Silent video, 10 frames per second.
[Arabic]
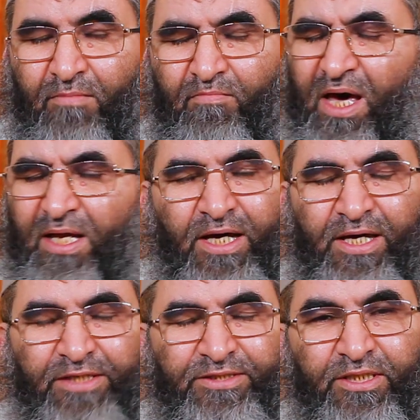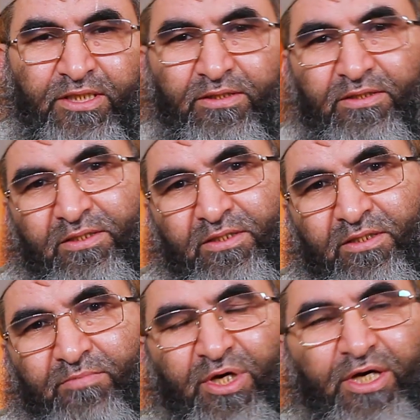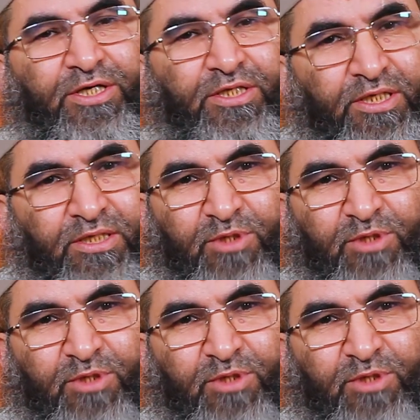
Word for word: ما لا يعتني بغيره